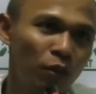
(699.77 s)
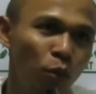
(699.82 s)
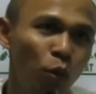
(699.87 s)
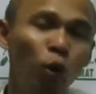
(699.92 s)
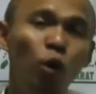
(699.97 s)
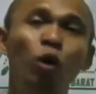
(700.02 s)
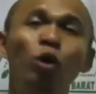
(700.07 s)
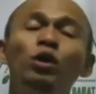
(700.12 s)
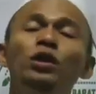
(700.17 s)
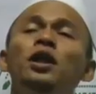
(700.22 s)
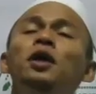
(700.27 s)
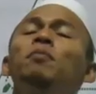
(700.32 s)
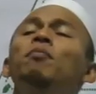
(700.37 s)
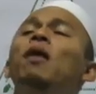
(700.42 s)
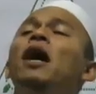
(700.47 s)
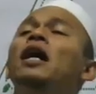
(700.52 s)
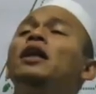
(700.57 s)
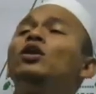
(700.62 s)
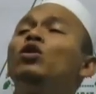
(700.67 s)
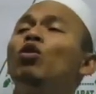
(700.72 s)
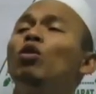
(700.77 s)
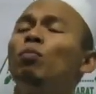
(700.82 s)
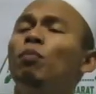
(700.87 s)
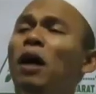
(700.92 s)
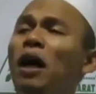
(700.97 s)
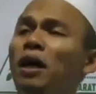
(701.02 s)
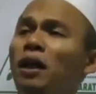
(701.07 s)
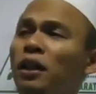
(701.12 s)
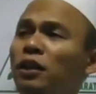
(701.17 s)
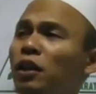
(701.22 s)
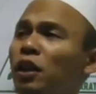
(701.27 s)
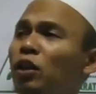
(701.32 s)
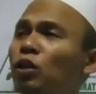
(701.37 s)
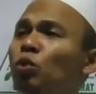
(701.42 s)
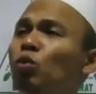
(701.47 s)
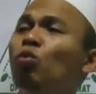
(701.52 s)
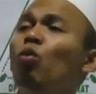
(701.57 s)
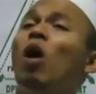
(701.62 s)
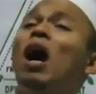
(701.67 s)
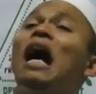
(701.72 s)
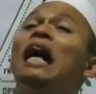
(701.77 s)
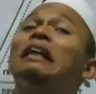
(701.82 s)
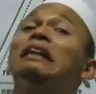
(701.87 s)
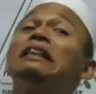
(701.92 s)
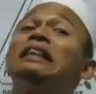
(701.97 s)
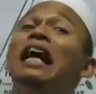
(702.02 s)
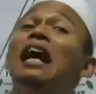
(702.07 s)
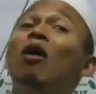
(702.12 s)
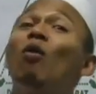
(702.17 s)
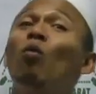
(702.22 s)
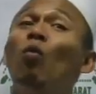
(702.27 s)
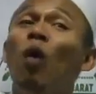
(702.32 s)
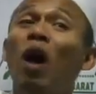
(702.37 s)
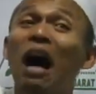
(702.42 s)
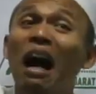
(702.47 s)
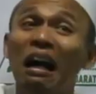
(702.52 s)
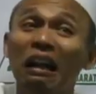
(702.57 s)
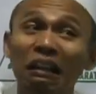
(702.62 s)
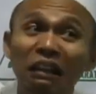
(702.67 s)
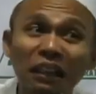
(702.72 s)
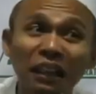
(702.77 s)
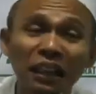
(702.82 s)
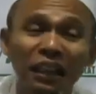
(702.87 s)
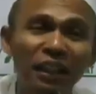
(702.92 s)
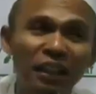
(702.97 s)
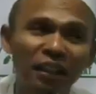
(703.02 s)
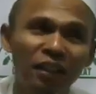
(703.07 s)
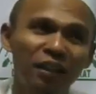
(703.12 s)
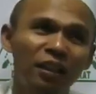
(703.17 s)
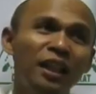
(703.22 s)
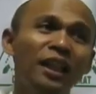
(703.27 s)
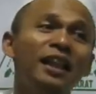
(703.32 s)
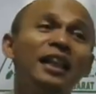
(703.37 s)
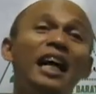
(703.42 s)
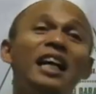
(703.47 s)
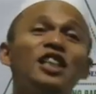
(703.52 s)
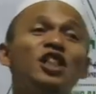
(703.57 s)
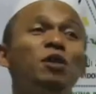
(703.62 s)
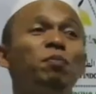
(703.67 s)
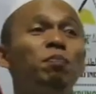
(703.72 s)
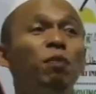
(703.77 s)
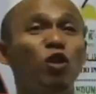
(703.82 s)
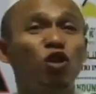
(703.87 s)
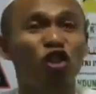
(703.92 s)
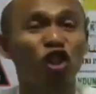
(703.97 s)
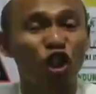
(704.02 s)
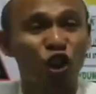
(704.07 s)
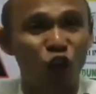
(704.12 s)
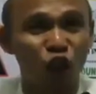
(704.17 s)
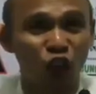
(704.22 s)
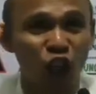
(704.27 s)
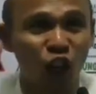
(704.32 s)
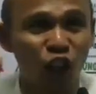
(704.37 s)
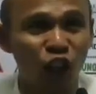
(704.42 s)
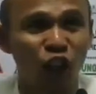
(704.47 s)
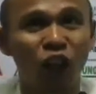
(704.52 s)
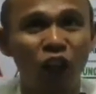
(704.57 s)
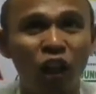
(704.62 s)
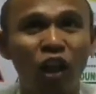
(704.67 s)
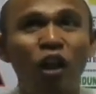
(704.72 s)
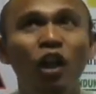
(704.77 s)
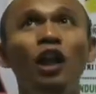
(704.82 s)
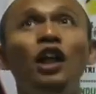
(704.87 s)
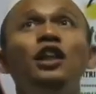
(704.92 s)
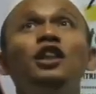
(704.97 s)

Oh di Bandung Barat itu ada wali dikasih posting oleh Allah